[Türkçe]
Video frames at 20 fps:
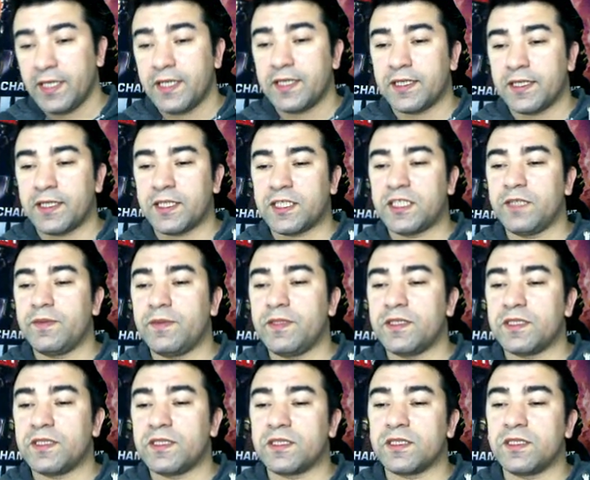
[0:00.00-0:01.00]
Rakibin
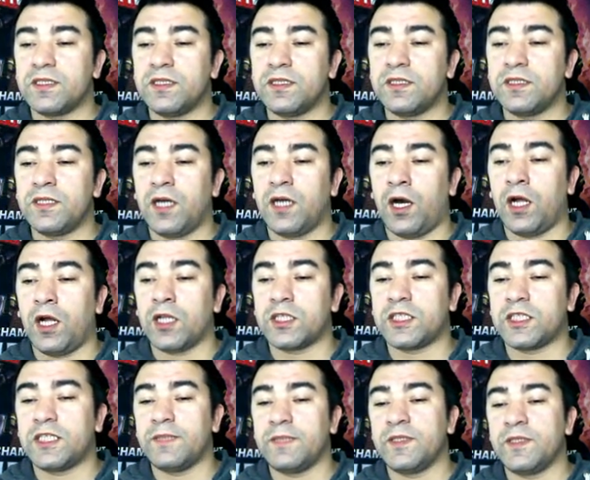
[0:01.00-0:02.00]
zırhını
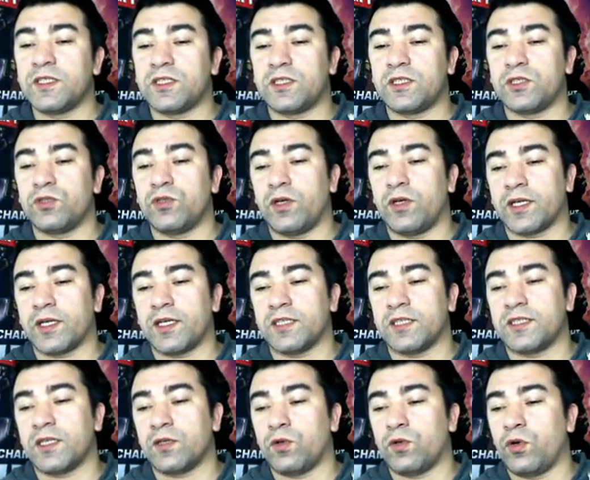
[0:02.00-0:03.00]
6000 kırıyor
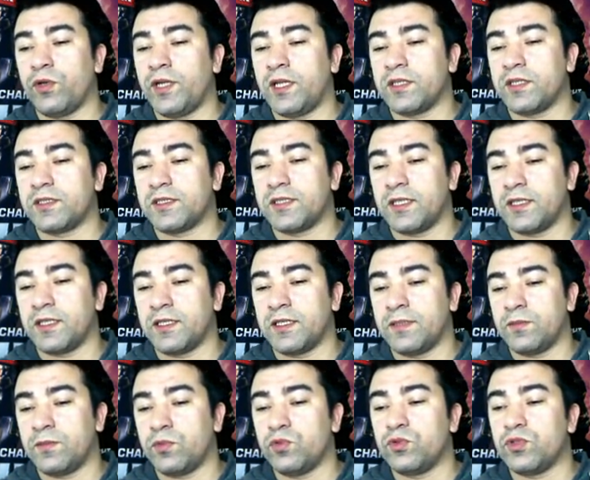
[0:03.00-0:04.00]
arkadaşlar 16
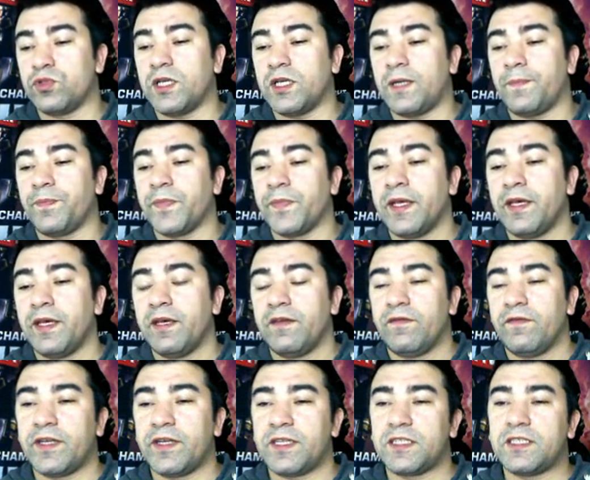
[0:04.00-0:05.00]
saniye boyunca
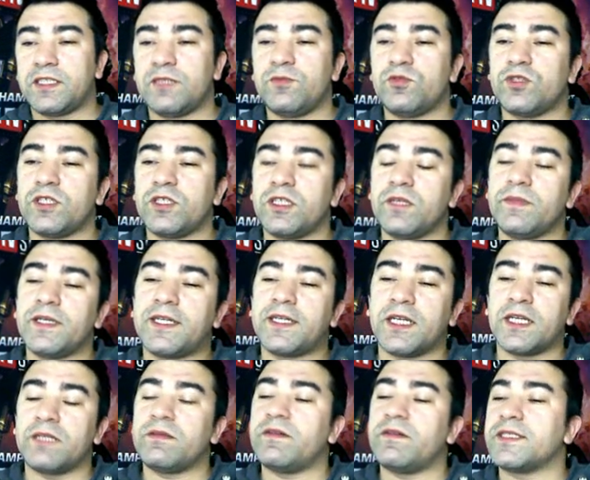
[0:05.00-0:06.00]
ve rakibin üzerinde bir
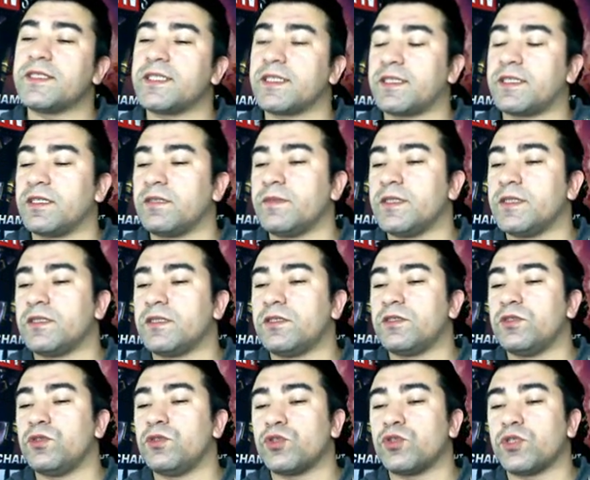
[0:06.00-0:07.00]
kanama varsa kanama
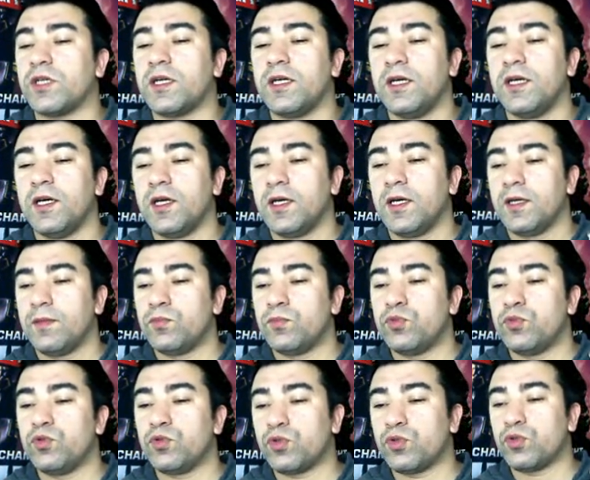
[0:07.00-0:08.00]
etkisi yiyorsa
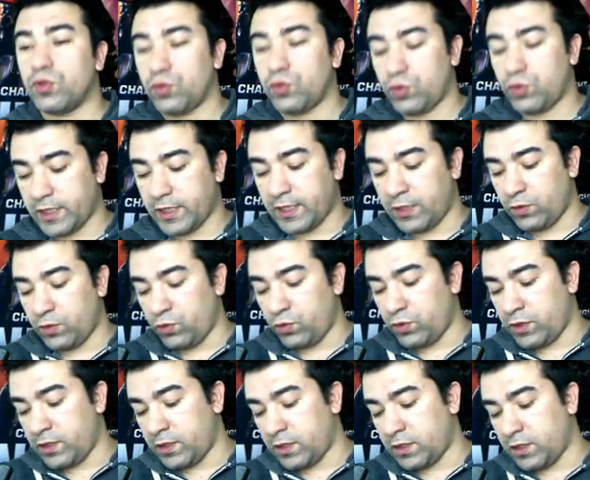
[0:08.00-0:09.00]
bunu sonsuza kadar
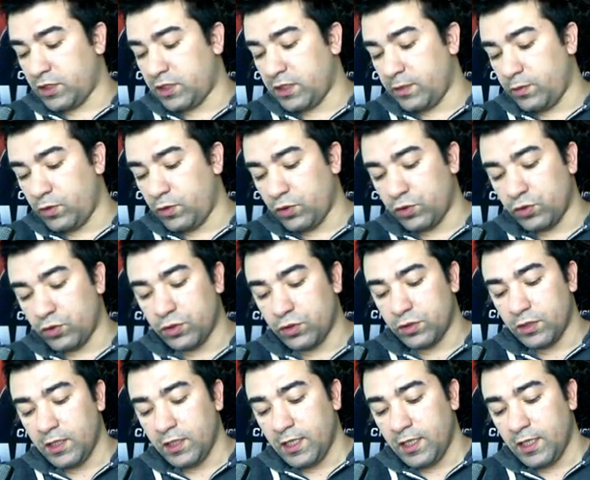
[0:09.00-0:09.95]
üzerinize taşıyabiliyorsunuz.